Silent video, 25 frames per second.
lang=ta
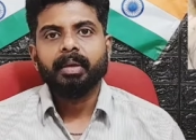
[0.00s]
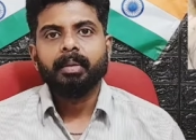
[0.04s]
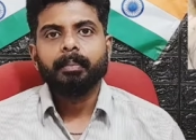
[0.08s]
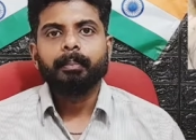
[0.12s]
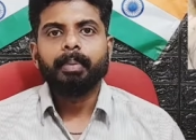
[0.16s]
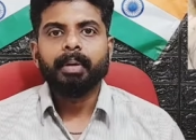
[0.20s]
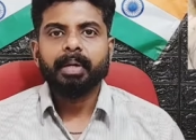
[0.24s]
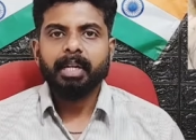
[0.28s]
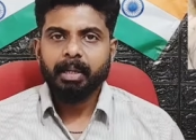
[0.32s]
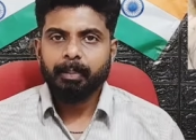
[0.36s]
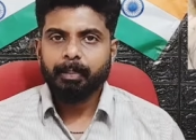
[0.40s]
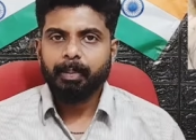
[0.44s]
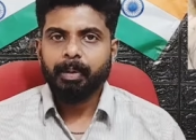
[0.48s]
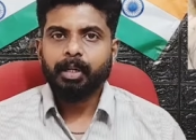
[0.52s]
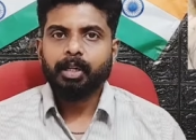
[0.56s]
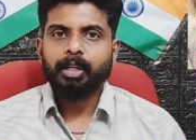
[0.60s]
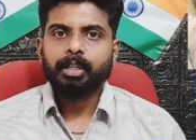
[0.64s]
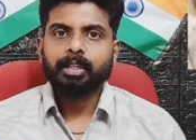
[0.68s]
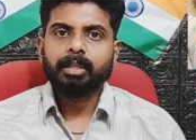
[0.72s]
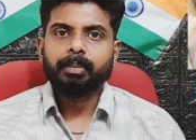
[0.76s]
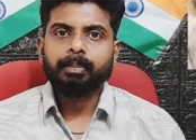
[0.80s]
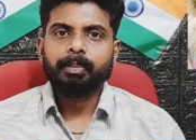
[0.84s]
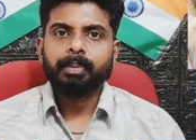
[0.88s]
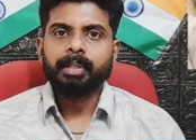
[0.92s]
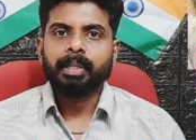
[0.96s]

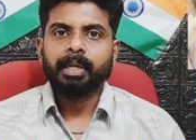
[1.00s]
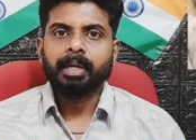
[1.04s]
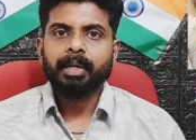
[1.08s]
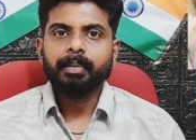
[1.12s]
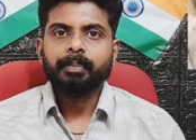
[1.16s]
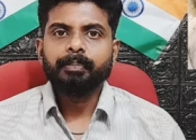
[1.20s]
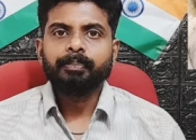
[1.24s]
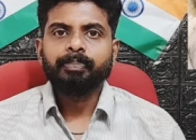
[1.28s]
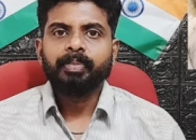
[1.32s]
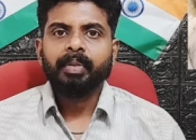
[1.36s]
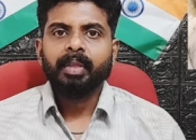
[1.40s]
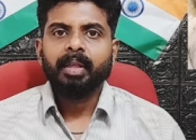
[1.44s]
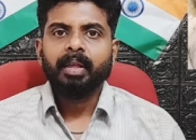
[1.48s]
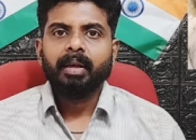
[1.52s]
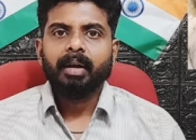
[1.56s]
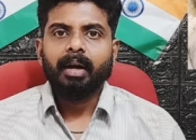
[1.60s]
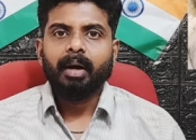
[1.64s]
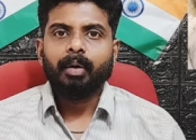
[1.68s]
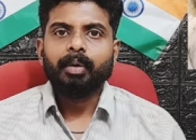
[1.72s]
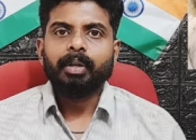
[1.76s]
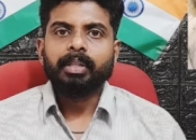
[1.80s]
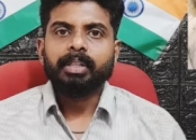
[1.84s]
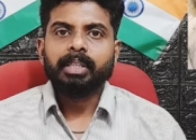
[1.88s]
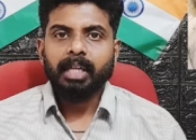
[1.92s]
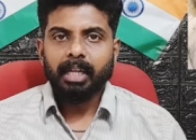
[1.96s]
பண்ணப்பட்டிருந்தப்ப தான்
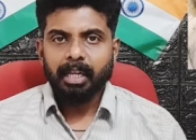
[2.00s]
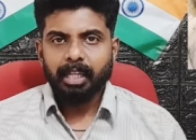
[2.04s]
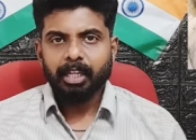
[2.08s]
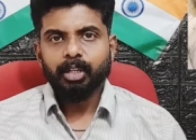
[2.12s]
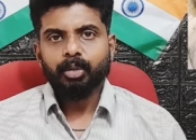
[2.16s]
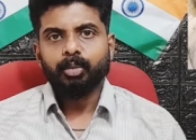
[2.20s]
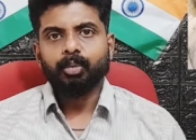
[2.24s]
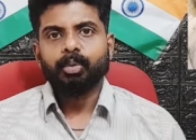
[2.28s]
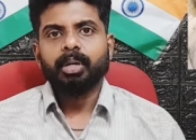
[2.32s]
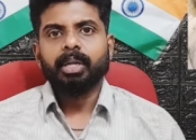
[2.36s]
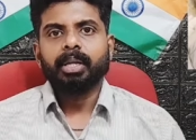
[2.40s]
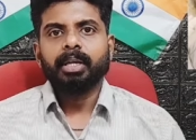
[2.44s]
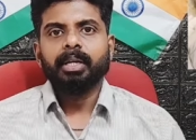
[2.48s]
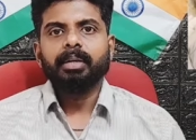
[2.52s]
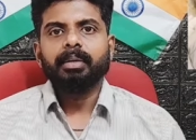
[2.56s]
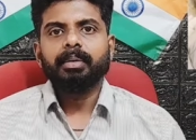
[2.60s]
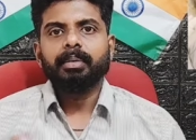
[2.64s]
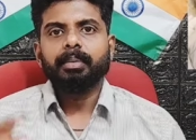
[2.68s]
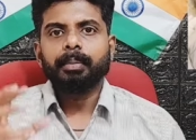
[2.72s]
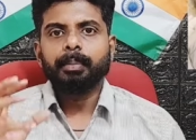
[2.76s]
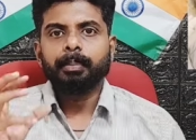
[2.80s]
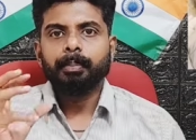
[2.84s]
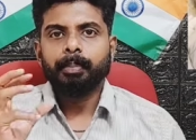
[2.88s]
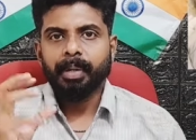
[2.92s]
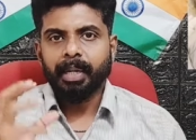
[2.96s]
அவருடைய தலைக்குள்ளே
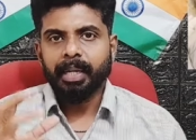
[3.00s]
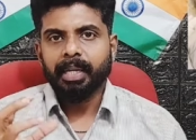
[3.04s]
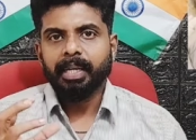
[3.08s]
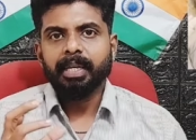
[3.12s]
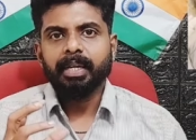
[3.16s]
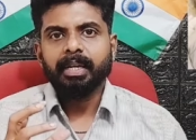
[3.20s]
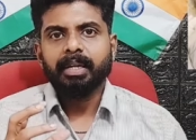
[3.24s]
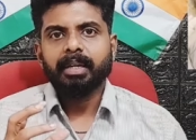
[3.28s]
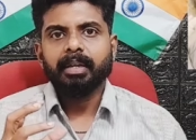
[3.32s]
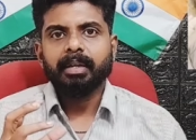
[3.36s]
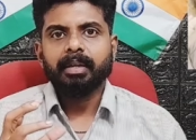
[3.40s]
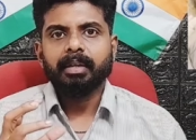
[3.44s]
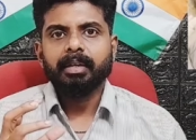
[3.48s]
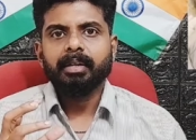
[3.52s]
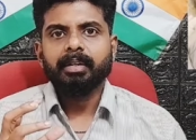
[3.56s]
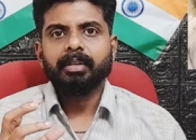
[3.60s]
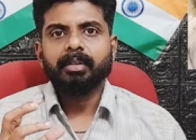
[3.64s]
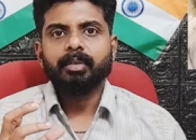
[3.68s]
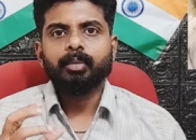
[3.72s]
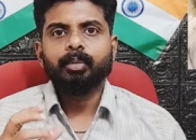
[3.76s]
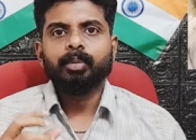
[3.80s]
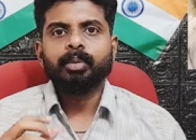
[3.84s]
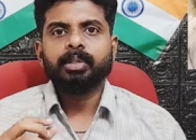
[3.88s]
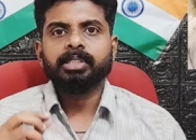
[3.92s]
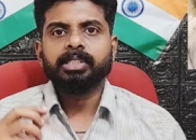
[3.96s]
பிரெயினில்
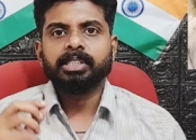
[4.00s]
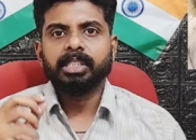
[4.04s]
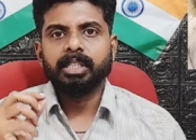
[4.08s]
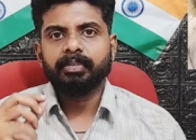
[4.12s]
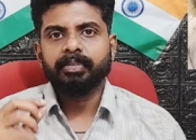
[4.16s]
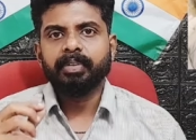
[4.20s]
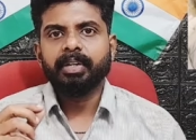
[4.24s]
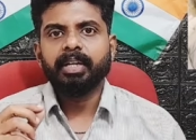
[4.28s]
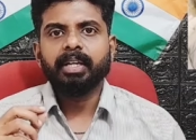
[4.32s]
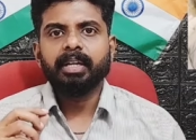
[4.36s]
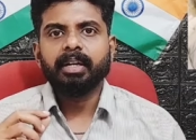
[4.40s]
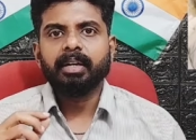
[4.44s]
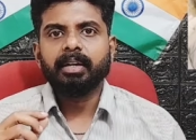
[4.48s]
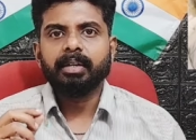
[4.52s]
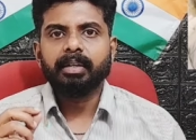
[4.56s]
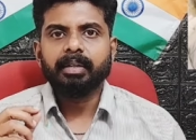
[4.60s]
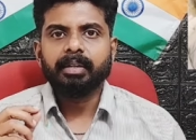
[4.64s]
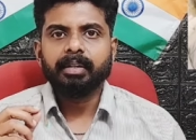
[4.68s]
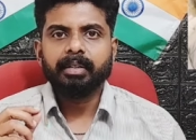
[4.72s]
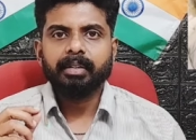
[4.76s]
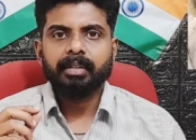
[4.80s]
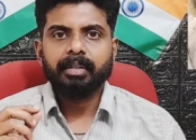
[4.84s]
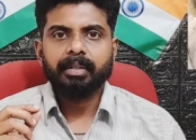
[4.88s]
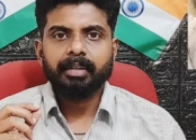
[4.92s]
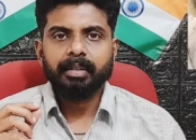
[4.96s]
ஒரு சிவியரான
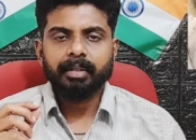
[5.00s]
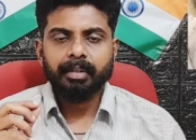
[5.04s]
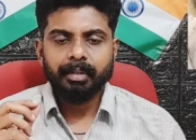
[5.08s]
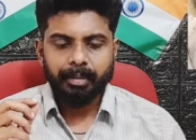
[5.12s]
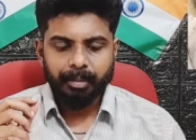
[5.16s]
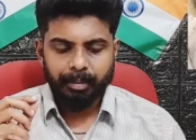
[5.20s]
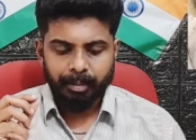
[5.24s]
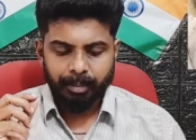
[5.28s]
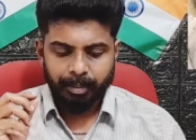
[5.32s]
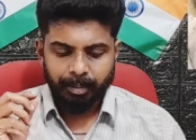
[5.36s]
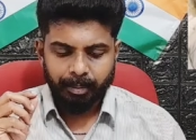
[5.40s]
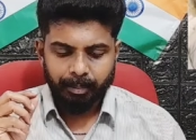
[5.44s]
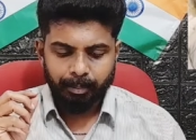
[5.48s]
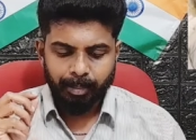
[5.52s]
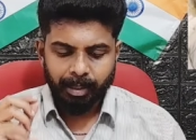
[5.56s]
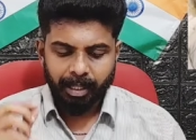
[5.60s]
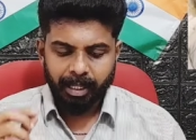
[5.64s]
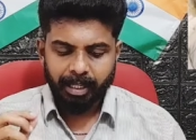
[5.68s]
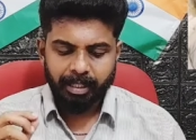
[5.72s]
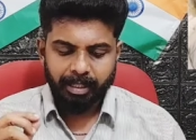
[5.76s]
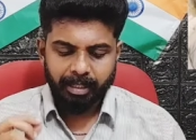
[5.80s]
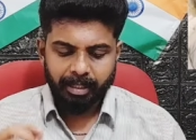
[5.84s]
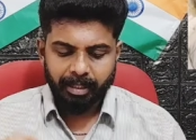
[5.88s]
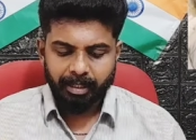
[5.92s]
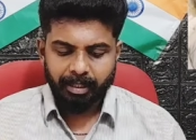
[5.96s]

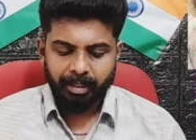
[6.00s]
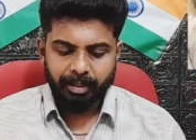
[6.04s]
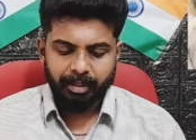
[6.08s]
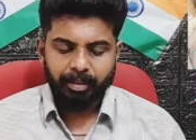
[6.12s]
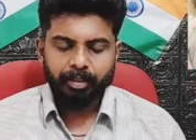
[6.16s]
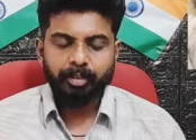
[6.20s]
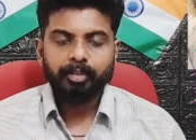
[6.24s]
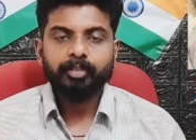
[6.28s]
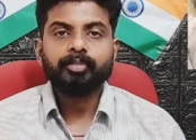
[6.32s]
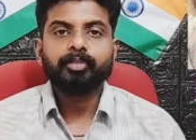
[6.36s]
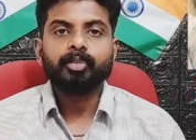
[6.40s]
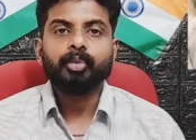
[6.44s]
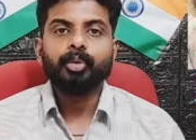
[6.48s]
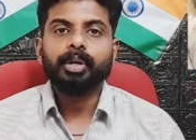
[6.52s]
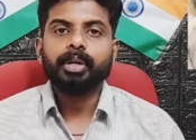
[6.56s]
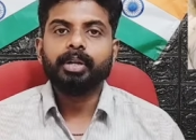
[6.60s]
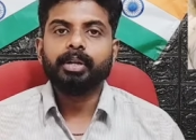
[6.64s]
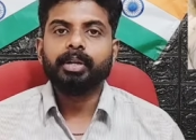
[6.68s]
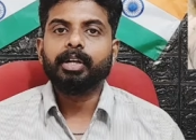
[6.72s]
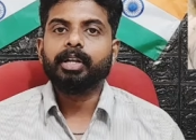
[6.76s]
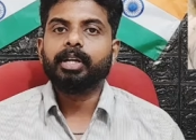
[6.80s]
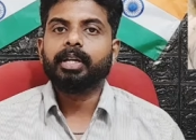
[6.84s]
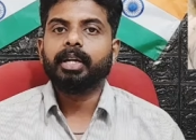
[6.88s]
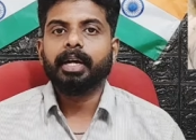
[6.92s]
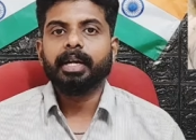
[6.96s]
பிளட் ஃப்ளூயிட்
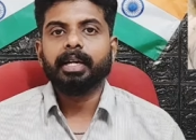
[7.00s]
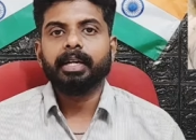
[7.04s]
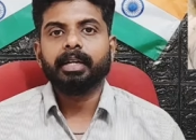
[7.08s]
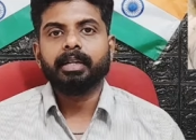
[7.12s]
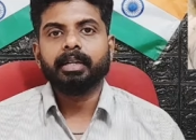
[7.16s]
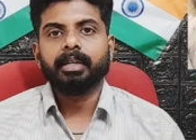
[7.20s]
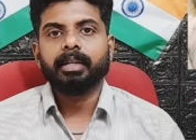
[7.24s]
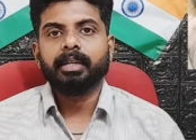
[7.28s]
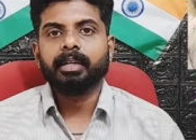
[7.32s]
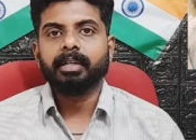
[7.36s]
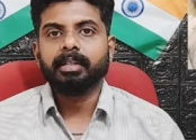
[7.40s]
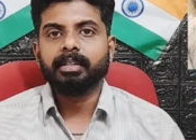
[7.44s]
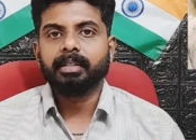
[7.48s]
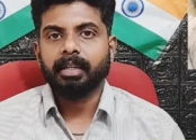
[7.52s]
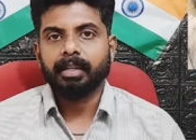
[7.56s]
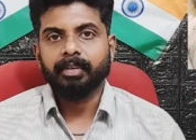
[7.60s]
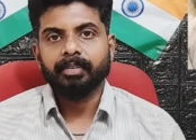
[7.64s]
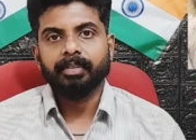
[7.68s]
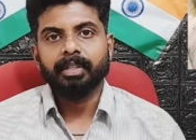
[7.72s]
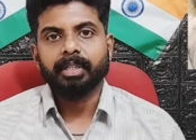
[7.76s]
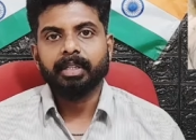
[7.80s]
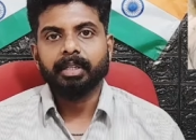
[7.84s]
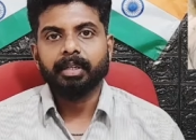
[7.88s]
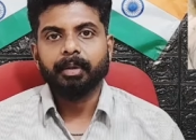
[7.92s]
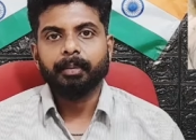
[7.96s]
லீக் ஆகிட்டுருக்குன்ற தெரிய
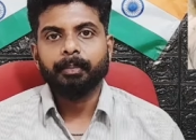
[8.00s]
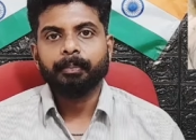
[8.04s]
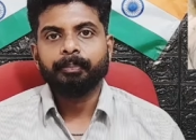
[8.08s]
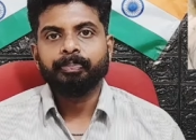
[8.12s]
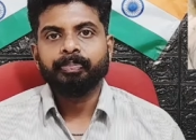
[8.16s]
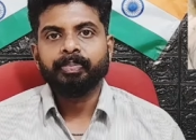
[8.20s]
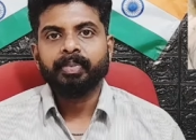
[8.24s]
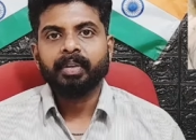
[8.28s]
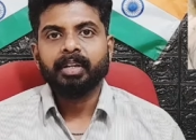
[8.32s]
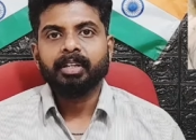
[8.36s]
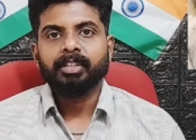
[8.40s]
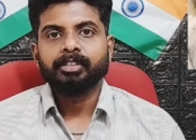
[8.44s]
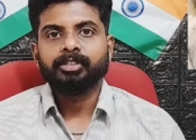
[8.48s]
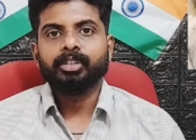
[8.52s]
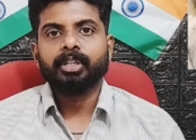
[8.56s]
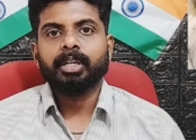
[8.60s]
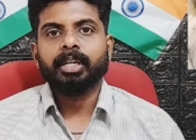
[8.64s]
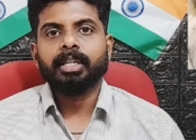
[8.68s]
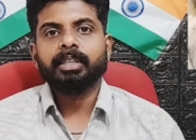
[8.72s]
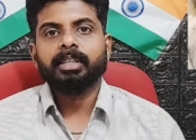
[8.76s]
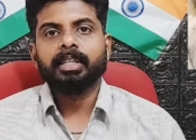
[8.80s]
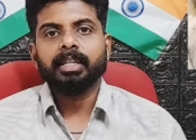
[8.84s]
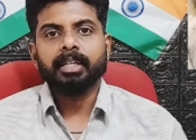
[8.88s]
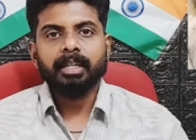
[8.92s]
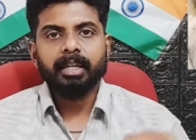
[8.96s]
வந்திருக்கு ஸோ
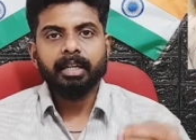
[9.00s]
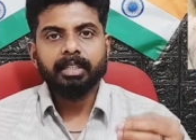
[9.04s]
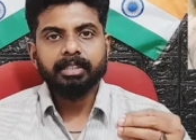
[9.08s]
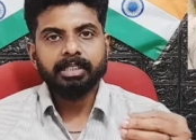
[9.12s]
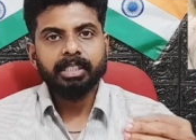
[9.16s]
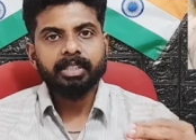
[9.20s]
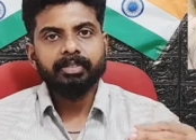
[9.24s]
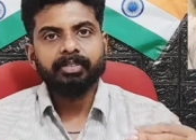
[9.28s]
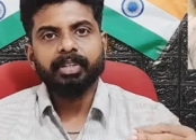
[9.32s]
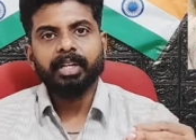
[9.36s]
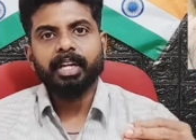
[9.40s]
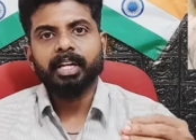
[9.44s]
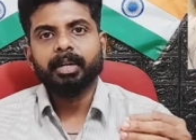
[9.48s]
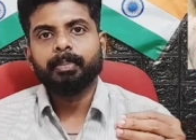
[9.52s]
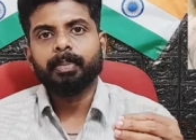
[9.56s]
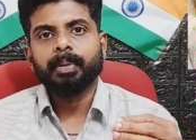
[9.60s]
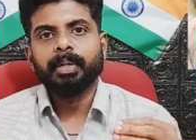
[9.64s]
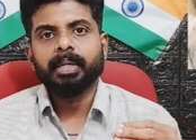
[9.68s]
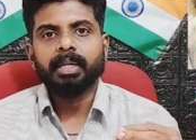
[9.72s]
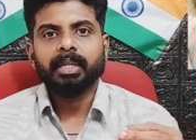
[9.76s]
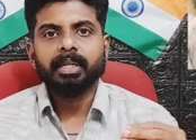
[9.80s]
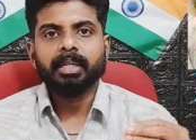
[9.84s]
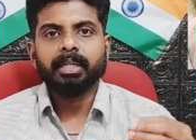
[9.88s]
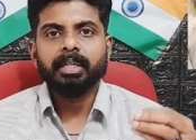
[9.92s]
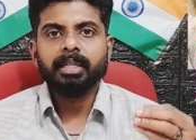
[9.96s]
ரத்த கசிவு
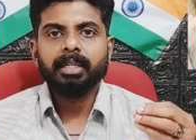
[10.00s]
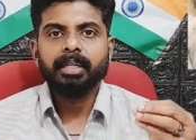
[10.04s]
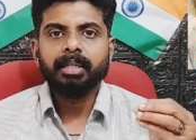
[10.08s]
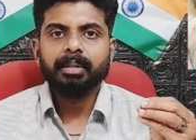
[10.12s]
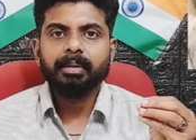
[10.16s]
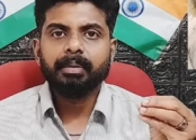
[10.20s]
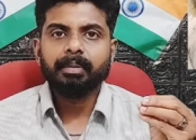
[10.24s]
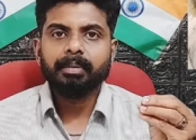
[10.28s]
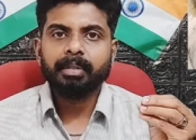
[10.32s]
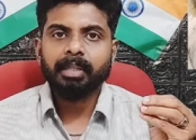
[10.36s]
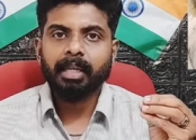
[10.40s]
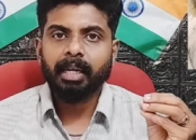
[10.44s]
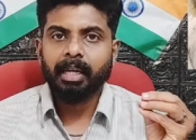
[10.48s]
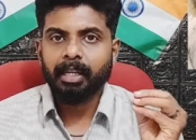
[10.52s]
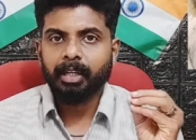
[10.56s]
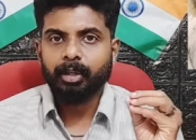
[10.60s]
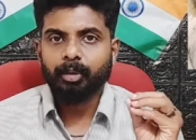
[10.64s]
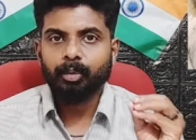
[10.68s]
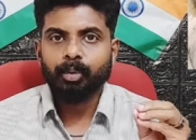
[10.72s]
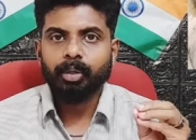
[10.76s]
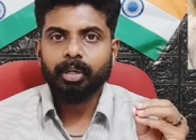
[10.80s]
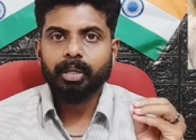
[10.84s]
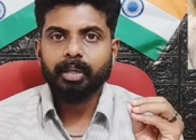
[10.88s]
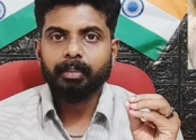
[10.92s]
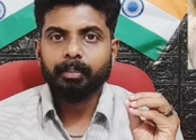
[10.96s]
ஏற்பட்டிருக்கு
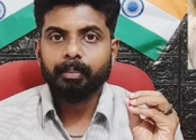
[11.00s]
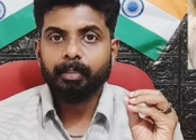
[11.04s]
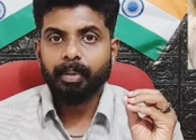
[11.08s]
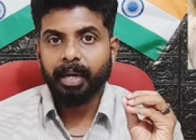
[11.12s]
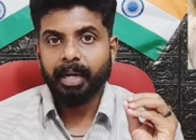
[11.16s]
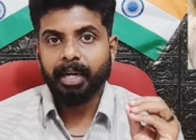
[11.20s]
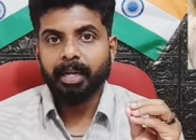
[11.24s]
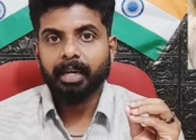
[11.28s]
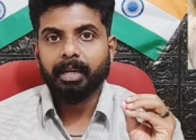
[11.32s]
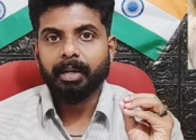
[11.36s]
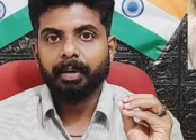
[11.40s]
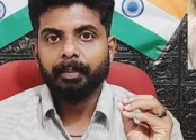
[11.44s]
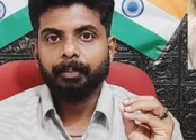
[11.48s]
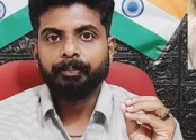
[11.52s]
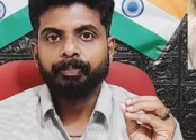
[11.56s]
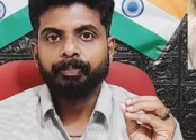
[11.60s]
தலைக்குள்ளே பிரெயினில்